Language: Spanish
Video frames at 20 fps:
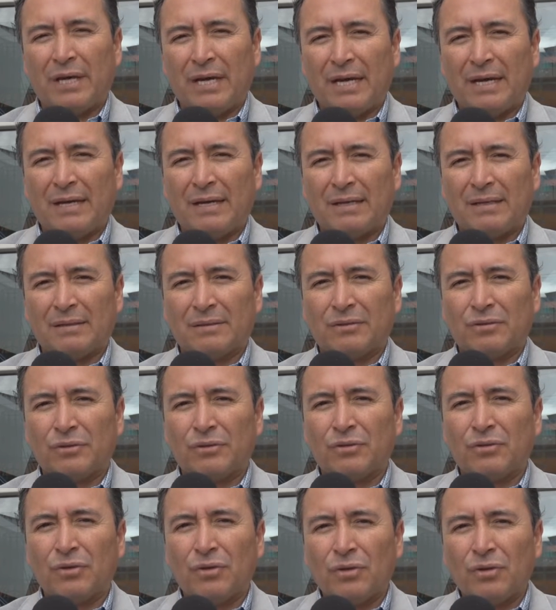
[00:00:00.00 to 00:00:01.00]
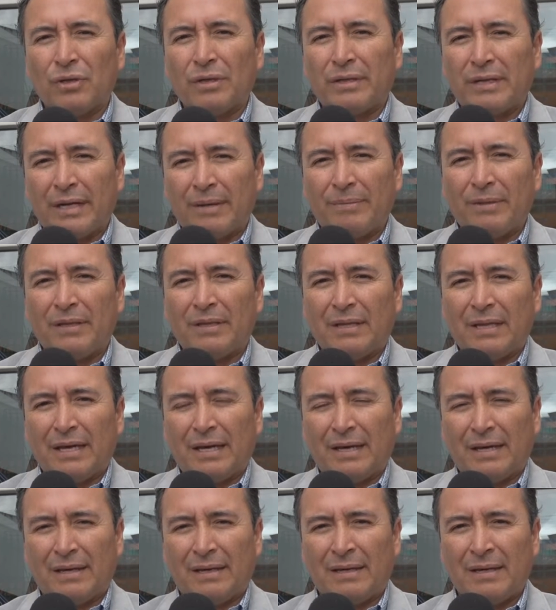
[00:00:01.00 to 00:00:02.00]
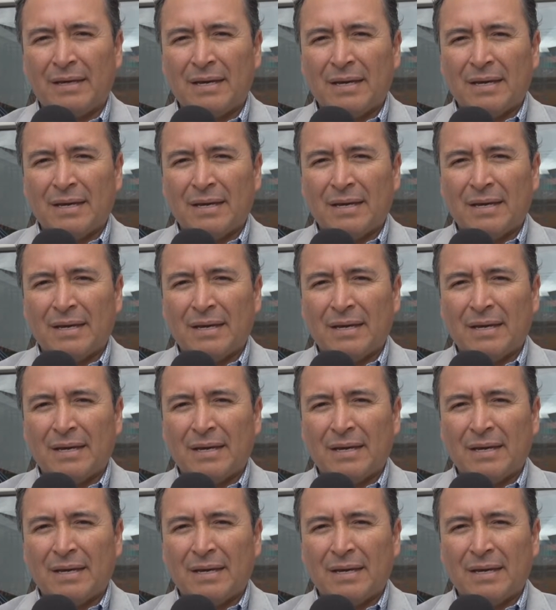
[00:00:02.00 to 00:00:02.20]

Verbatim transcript: ya con todo el trámite